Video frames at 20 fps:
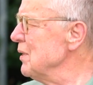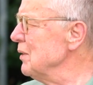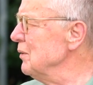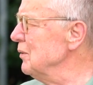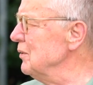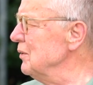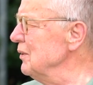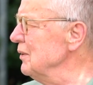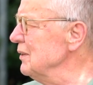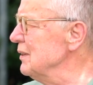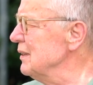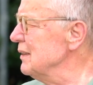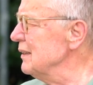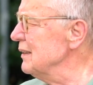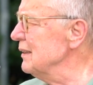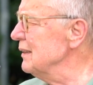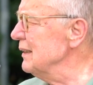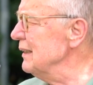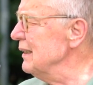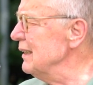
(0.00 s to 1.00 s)
Und
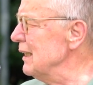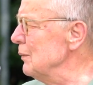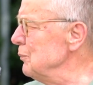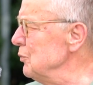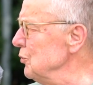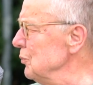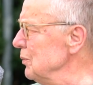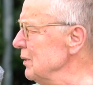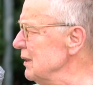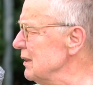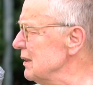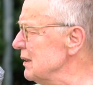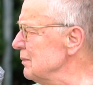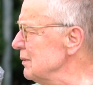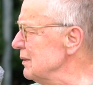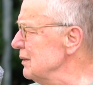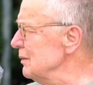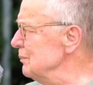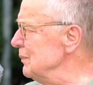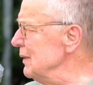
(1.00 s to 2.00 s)
äh, ich habe übrigens
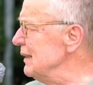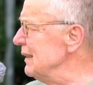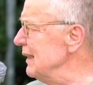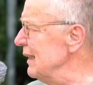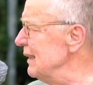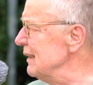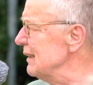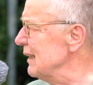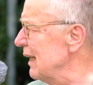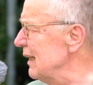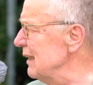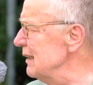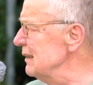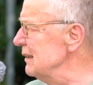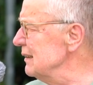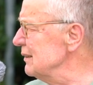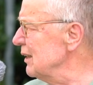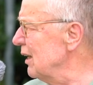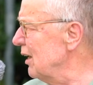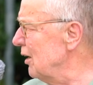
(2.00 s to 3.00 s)
mit denen allen